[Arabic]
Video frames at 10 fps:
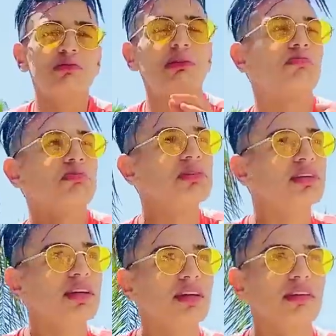من
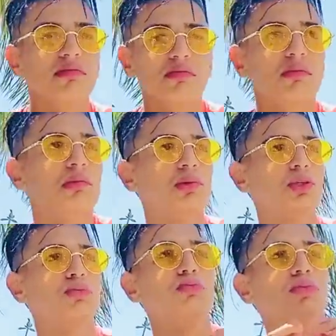البيتين
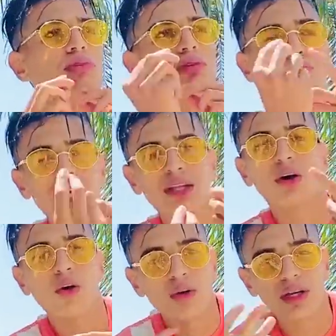تكون جاي
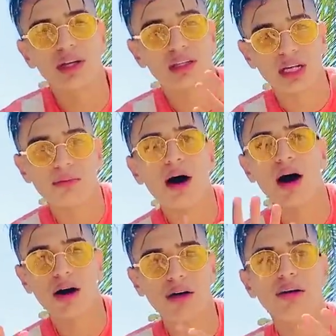ترونكيل
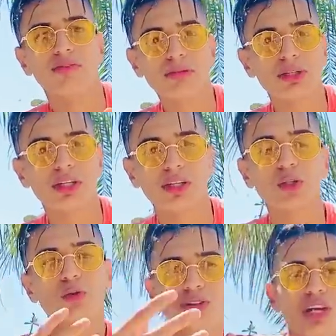زعما فهمتي
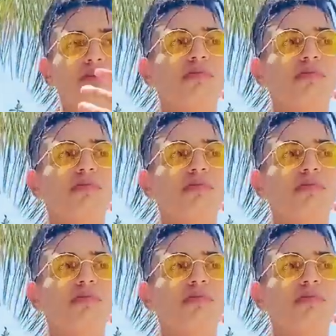تكون جاي